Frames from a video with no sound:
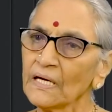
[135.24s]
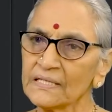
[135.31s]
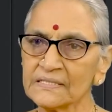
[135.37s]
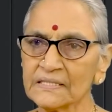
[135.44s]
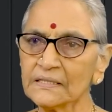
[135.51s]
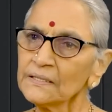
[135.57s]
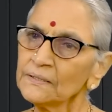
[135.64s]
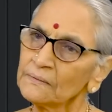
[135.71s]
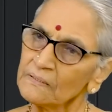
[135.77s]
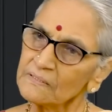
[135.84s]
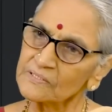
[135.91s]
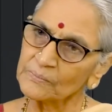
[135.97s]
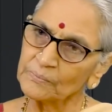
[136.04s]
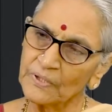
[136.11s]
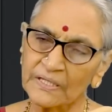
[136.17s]
అంచేత ఇంట్లో
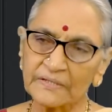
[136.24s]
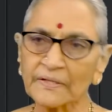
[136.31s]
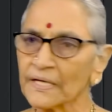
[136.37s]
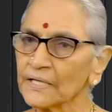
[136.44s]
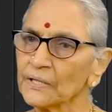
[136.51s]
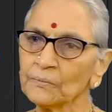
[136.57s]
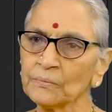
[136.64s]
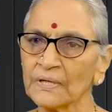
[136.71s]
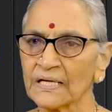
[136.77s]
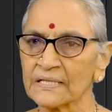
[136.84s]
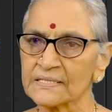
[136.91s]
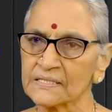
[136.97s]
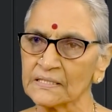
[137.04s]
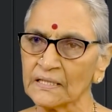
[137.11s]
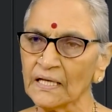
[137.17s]
సభ్యులందరికీ
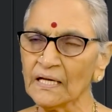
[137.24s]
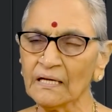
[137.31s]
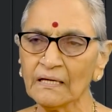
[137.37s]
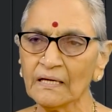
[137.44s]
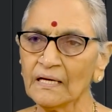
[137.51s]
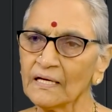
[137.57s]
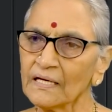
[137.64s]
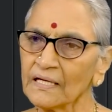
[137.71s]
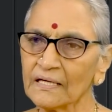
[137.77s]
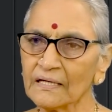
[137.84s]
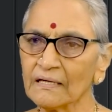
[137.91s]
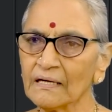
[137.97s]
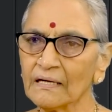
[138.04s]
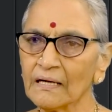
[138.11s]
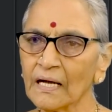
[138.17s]
ఉండాల్సిందే
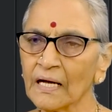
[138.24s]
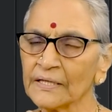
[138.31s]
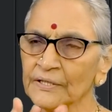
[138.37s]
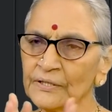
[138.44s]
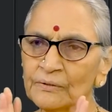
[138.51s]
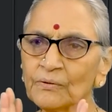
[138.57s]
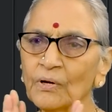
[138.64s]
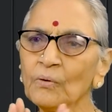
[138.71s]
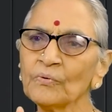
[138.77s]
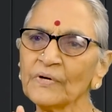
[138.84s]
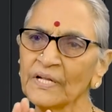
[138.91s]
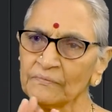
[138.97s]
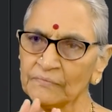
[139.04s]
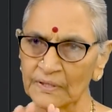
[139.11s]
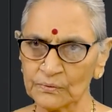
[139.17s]
కనుక ఆ ఇంట్లో
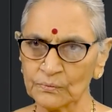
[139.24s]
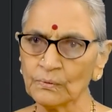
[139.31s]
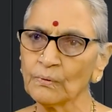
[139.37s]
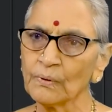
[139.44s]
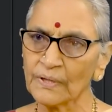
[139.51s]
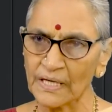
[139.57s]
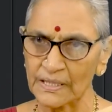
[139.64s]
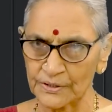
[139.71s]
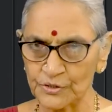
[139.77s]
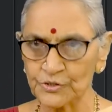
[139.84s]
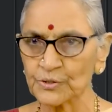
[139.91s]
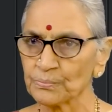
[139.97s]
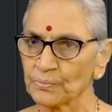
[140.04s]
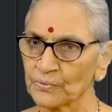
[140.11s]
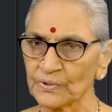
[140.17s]
ఉండే వ్యక్తులోన అర్థం
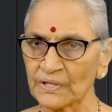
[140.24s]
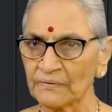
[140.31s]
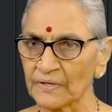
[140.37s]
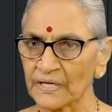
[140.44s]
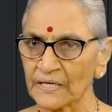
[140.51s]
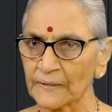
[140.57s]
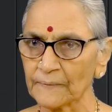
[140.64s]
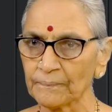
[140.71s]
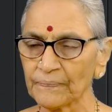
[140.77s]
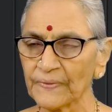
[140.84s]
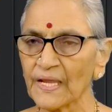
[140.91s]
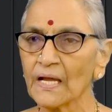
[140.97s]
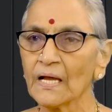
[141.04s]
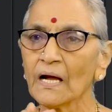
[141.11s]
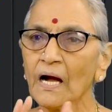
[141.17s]
చెప్పుకుందాం ఇక్కడ
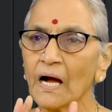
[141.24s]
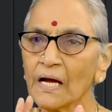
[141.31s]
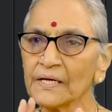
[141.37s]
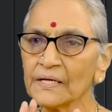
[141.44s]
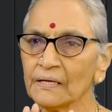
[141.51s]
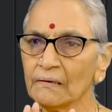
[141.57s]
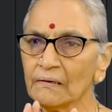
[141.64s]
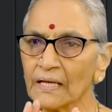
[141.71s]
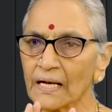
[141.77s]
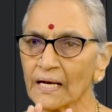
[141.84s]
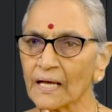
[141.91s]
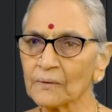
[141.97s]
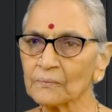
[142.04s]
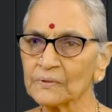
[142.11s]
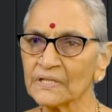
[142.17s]
ఆ ఇల్లు
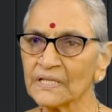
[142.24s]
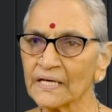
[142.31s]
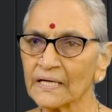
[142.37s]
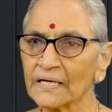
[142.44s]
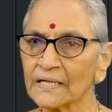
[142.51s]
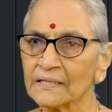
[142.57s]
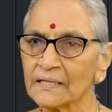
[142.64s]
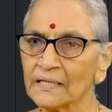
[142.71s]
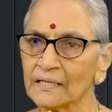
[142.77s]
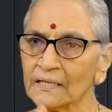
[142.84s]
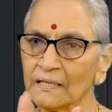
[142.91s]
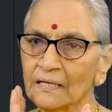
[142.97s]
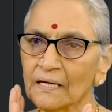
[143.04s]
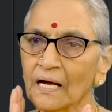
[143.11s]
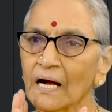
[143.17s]
ఎలా ఉంది అన్నది
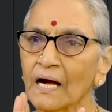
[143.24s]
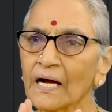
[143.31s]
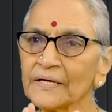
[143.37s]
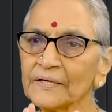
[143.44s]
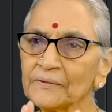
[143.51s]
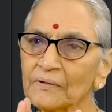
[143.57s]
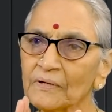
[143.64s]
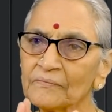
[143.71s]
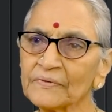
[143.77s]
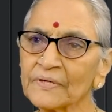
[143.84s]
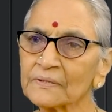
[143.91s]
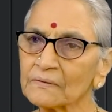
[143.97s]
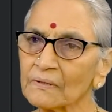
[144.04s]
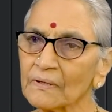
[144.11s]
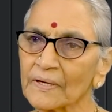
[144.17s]
ఆ ఇంట్లో
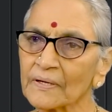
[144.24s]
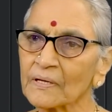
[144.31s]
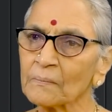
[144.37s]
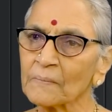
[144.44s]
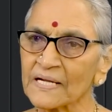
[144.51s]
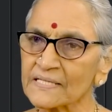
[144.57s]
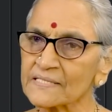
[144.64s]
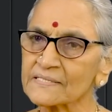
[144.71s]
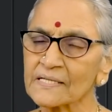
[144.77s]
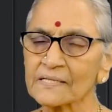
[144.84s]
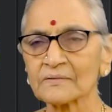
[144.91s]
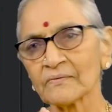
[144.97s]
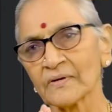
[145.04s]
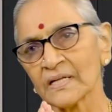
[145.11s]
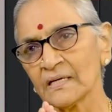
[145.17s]
వ్యక్తుల యొక్క
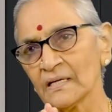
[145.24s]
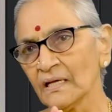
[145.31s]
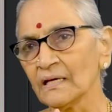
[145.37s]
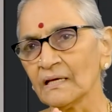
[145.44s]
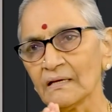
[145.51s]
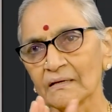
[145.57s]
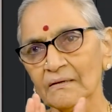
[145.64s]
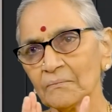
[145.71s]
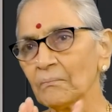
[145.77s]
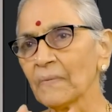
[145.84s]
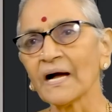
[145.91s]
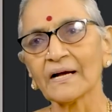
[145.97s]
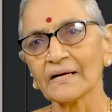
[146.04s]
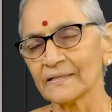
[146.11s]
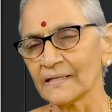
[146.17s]
మనస్తత్వాన్ని
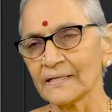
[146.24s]
బాగా